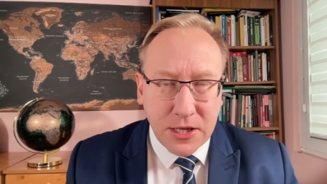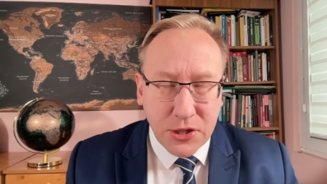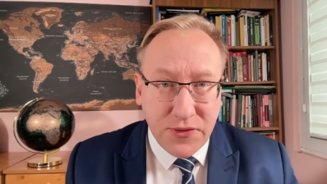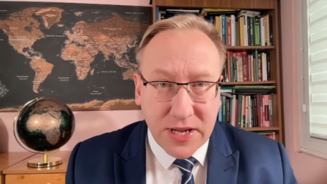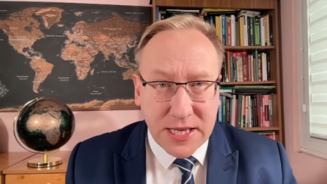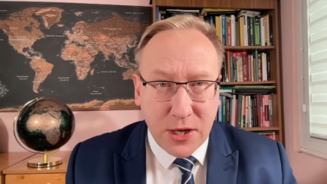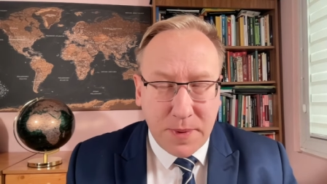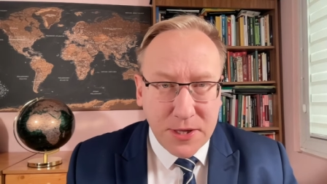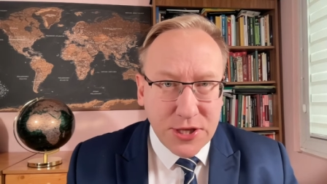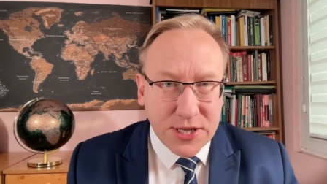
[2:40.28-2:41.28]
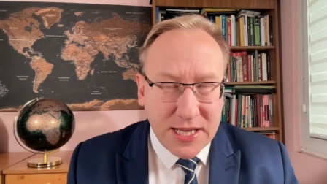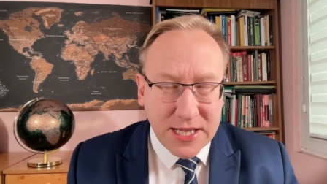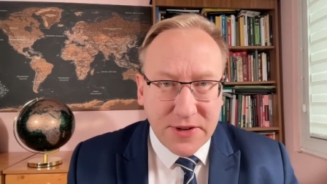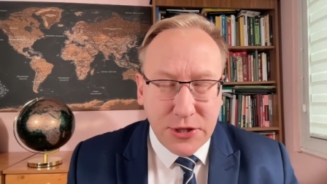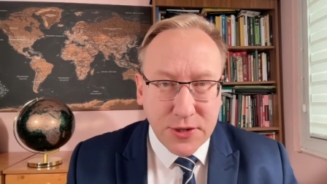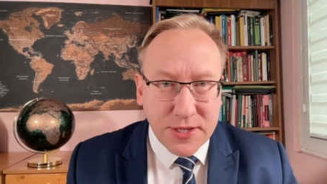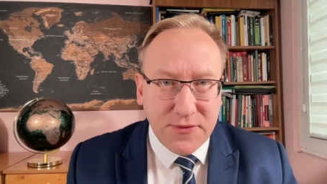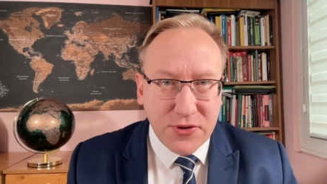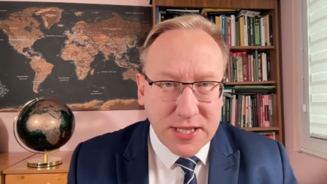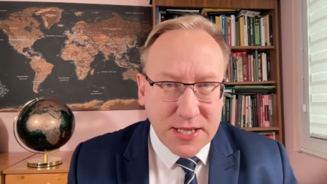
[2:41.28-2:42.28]
4 października
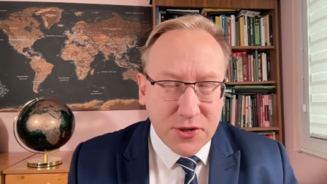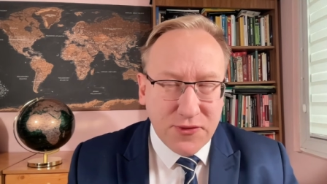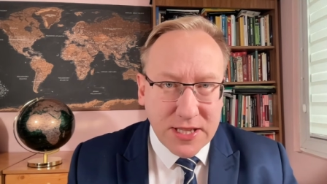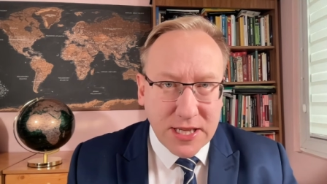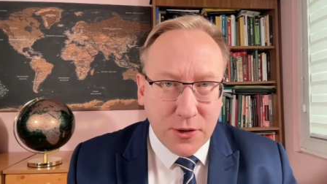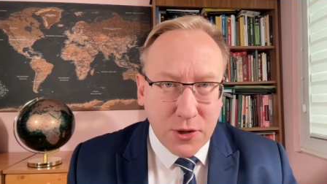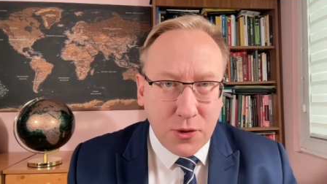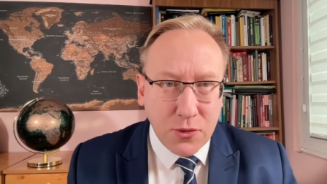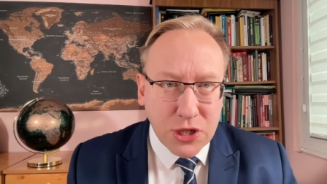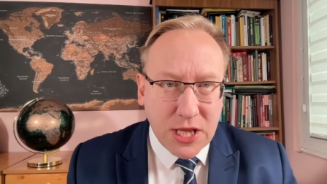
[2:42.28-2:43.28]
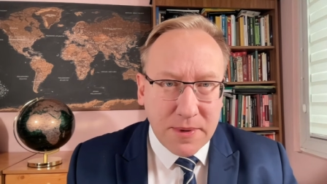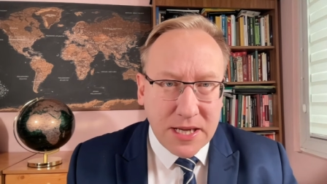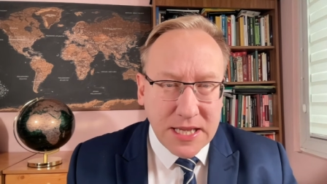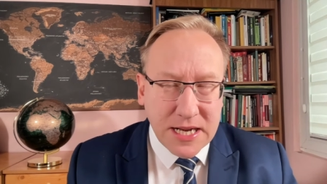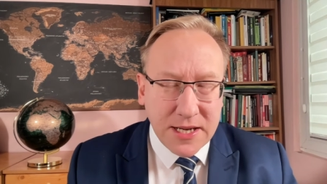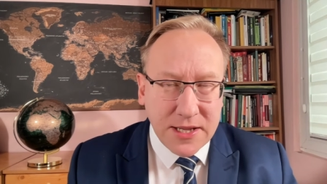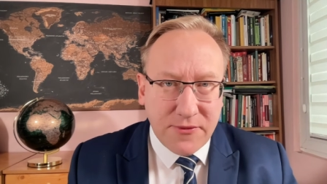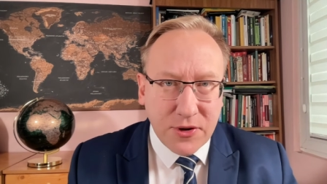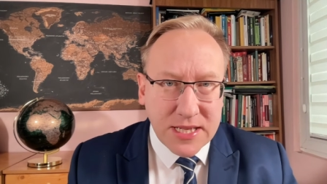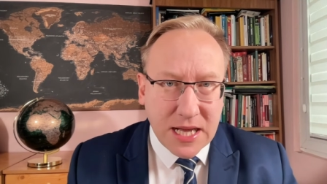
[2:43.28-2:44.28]
2024 roku Sztab Generalny
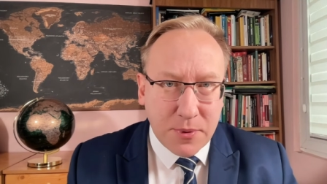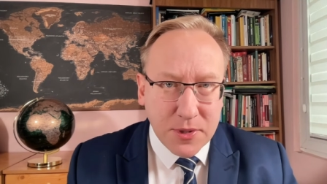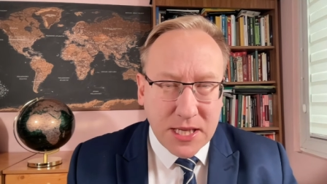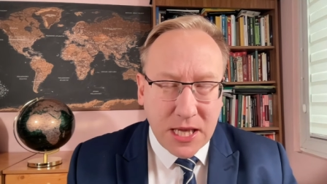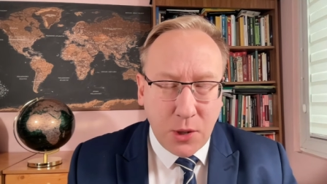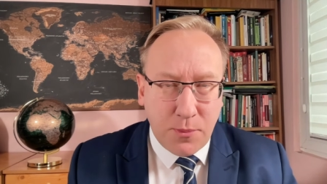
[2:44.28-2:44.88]
Wojska Polskiego